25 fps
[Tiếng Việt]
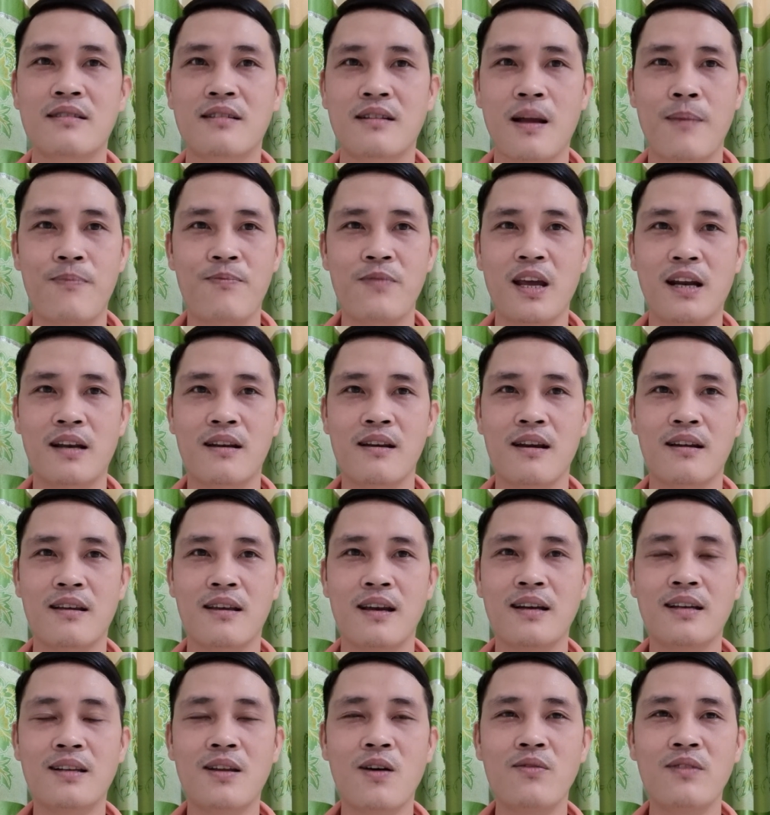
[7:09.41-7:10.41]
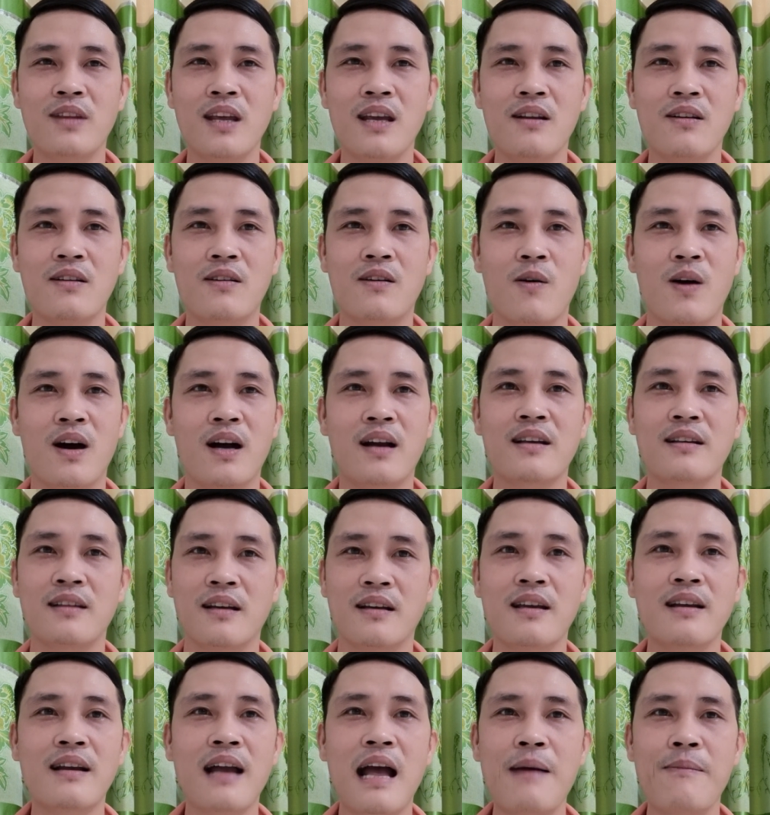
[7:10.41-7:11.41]
cập nhật được những cái thông tin của
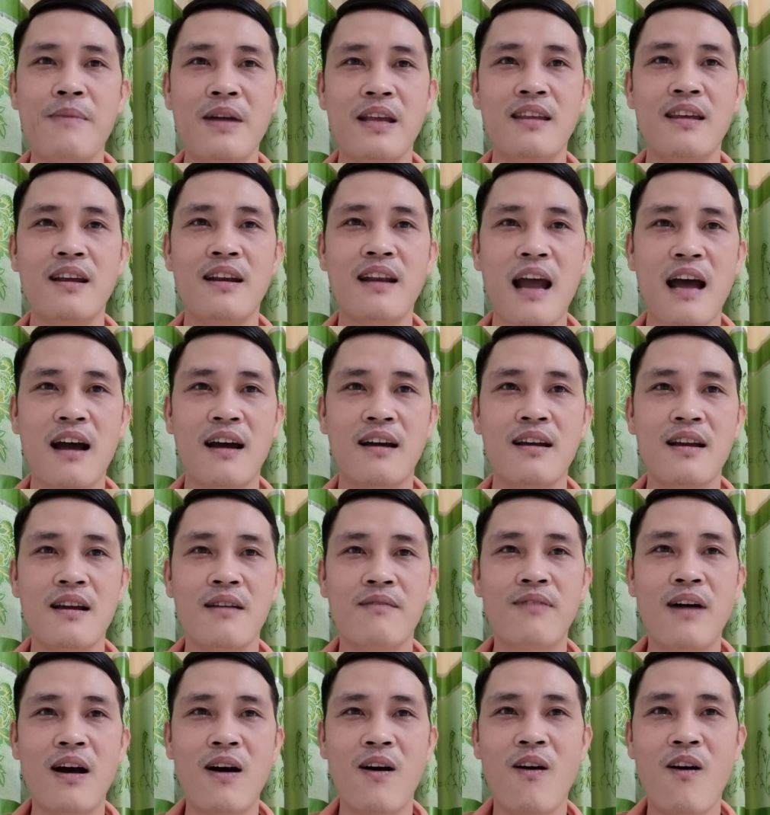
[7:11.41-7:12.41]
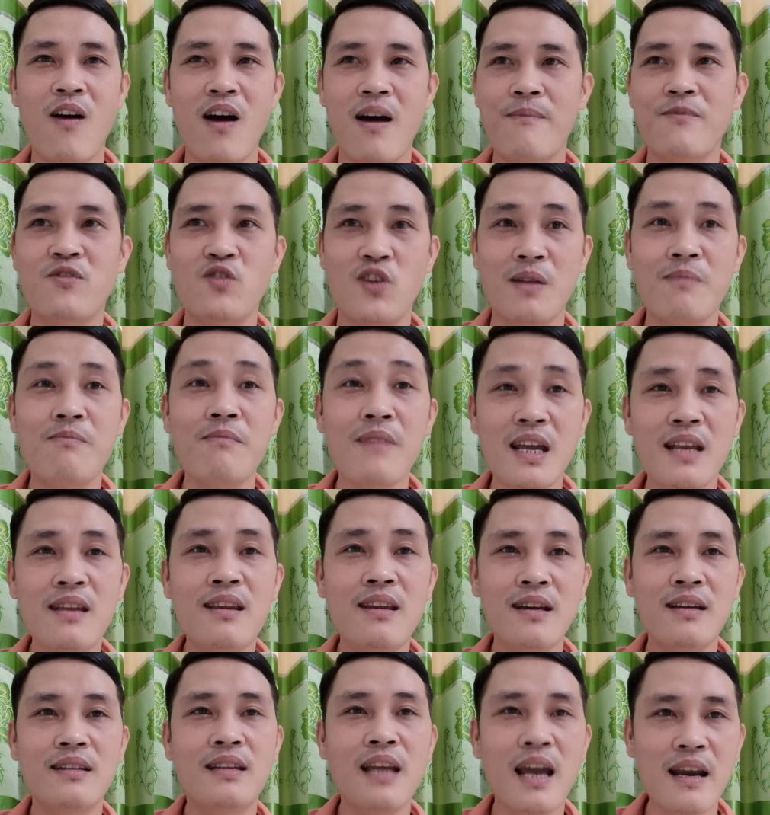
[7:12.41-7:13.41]
những cái ca bệnh nhân nặng và họ diễn biến
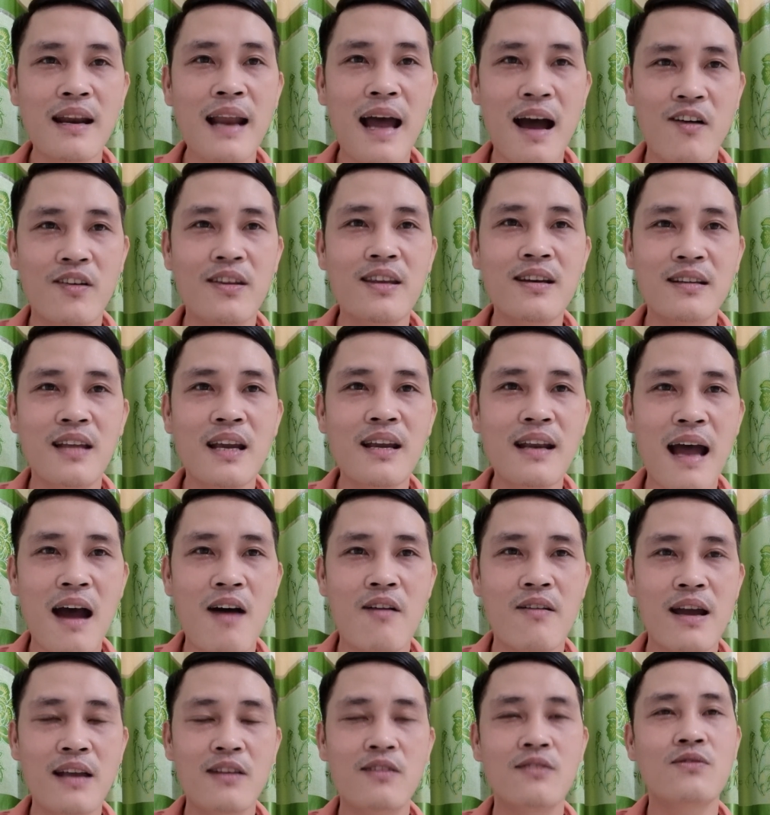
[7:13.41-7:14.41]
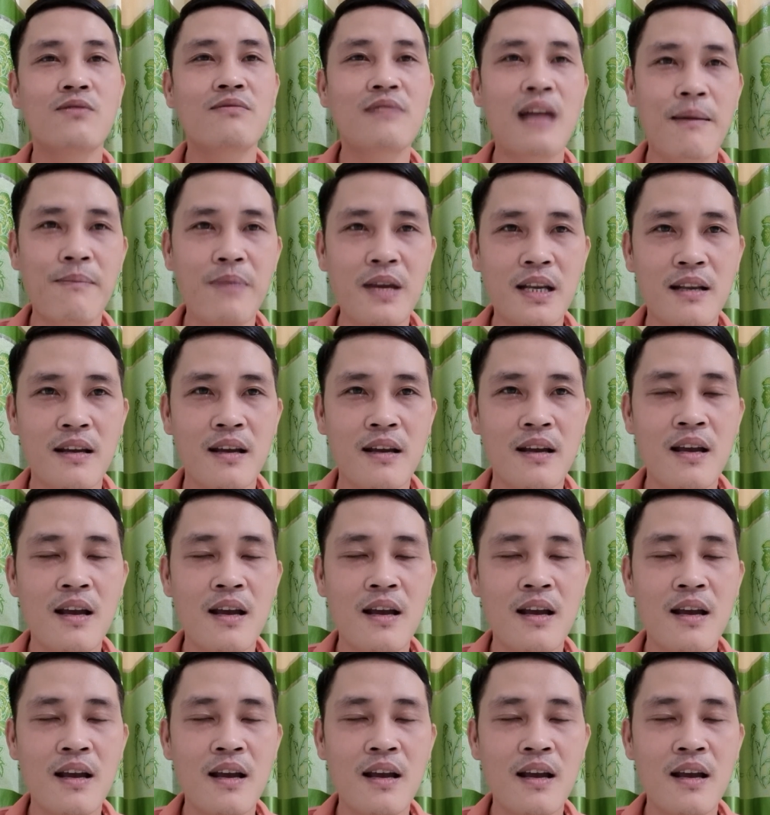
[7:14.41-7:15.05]
như thế nào như thế nào để cho chúng ta biết